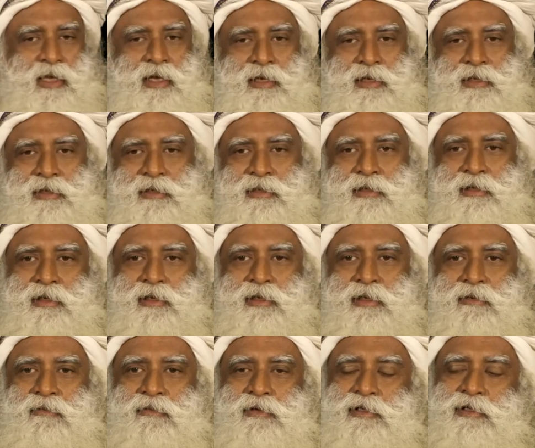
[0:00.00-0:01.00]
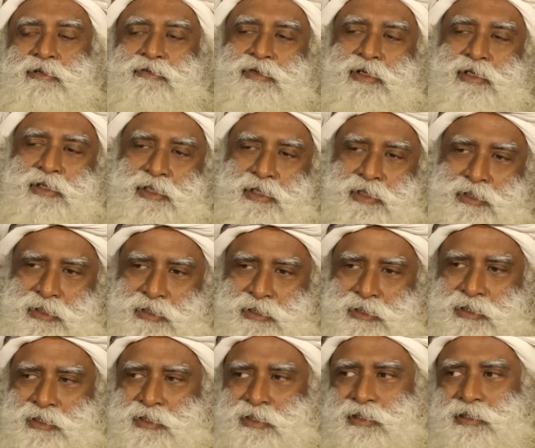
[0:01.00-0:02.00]
ఇటుగా ఎన్నో కారణాల
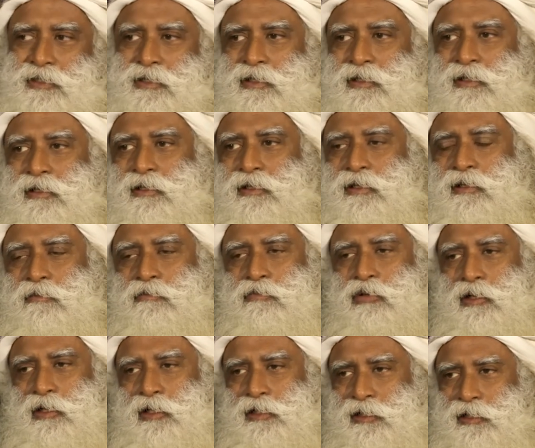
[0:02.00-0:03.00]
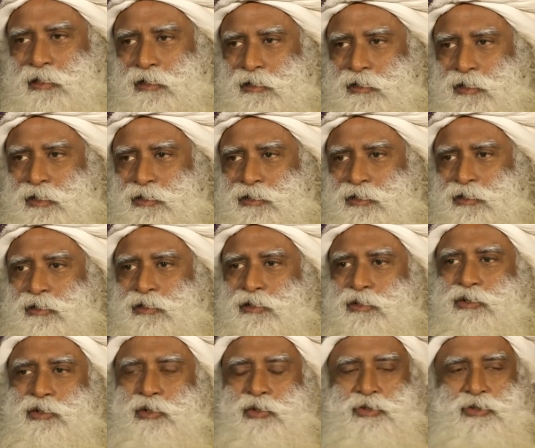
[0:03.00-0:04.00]
వల్ల ఇలా చేస్తూ ఉంటారు సామాజిక
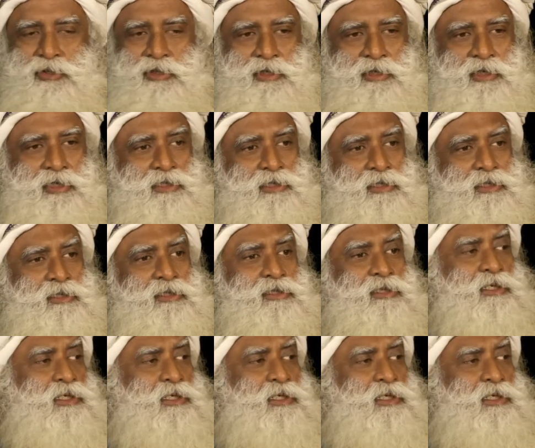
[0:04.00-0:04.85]
కారణాలు రాజకీయ